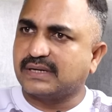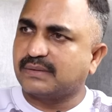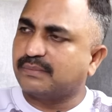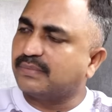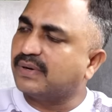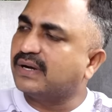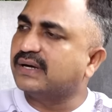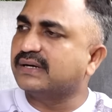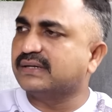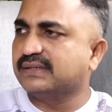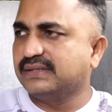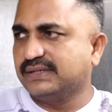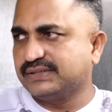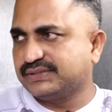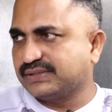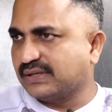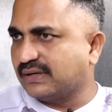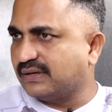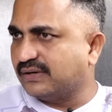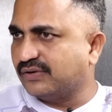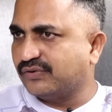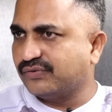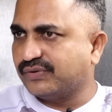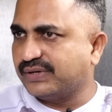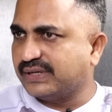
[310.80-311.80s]
అరబ్ లాంటి
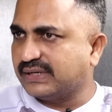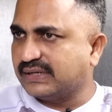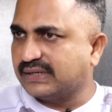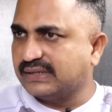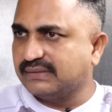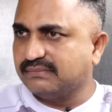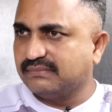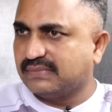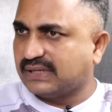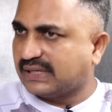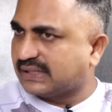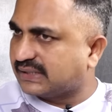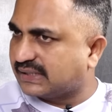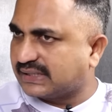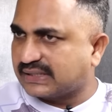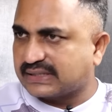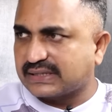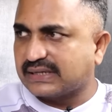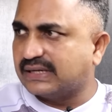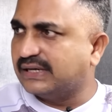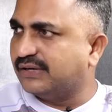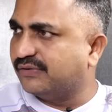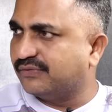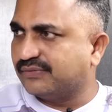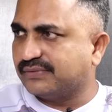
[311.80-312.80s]
దేశాలలో ఉన్నాయి కానీ మనకి
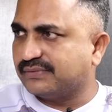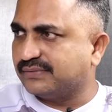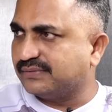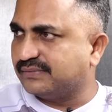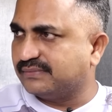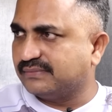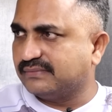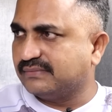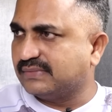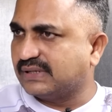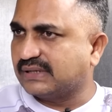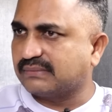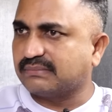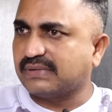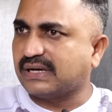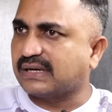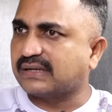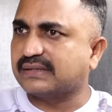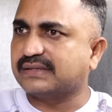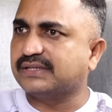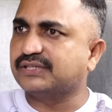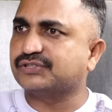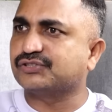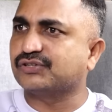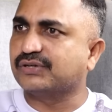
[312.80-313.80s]
ఇక్కడ లేవు మన
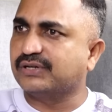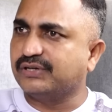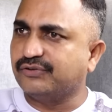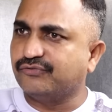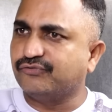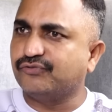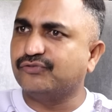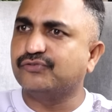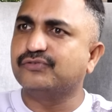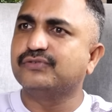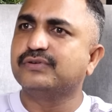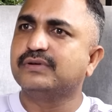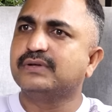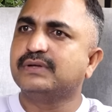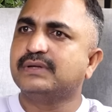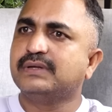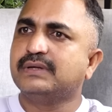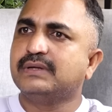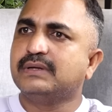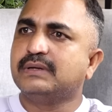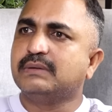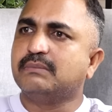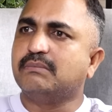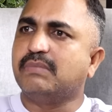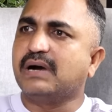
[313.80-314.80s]
భారతదేశం లేవు
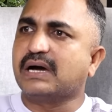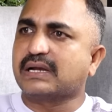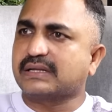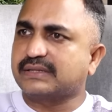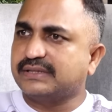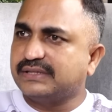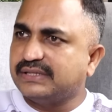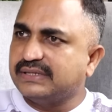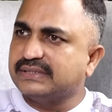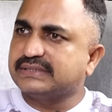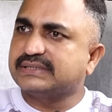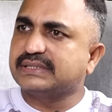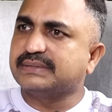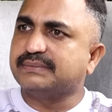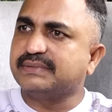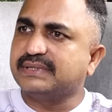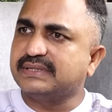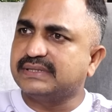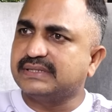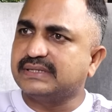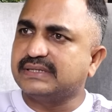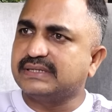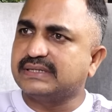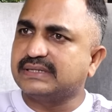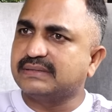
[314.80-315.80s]
భారతదేశం
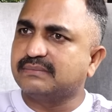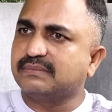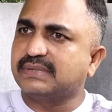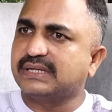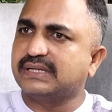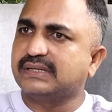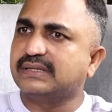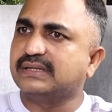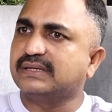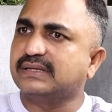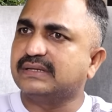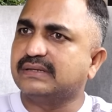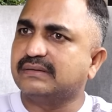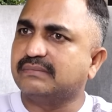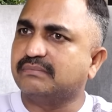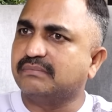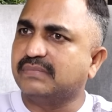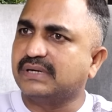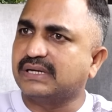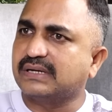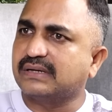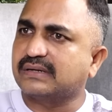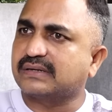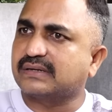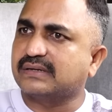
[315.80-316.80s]
ఏంటంటే మనది
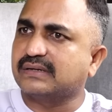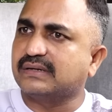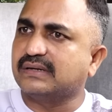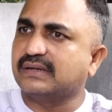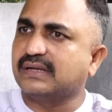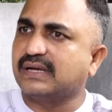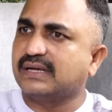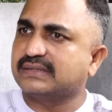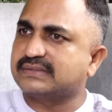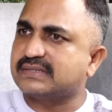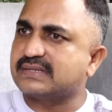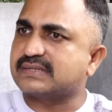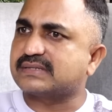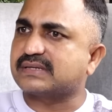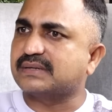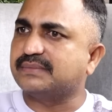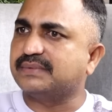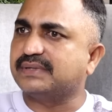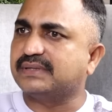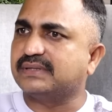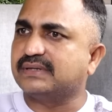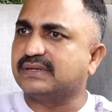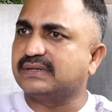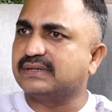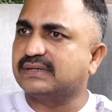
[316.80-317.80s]
మనకు లా సిస్టమ్
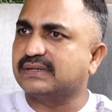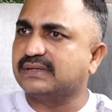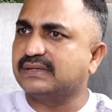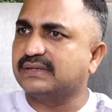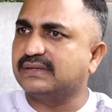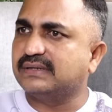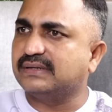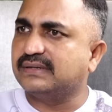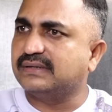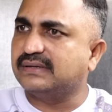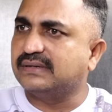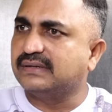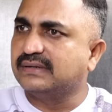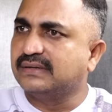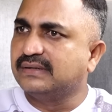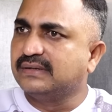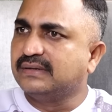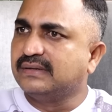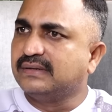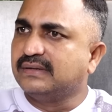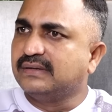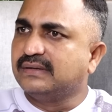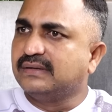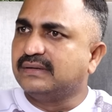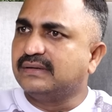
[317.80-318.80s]
ఏంటంటే
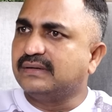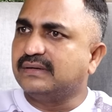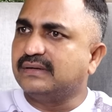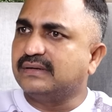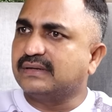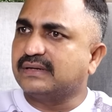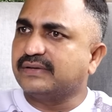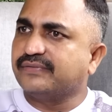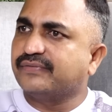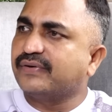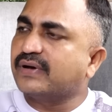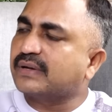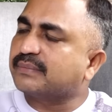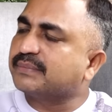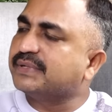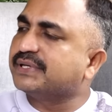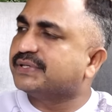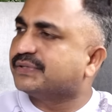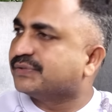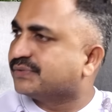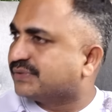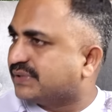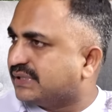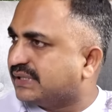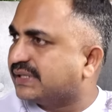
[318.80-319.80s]

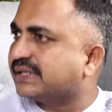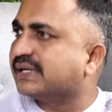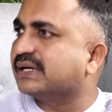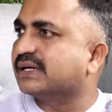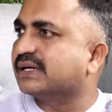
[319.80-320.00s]
రిఫార్మేటివ్ థీరీ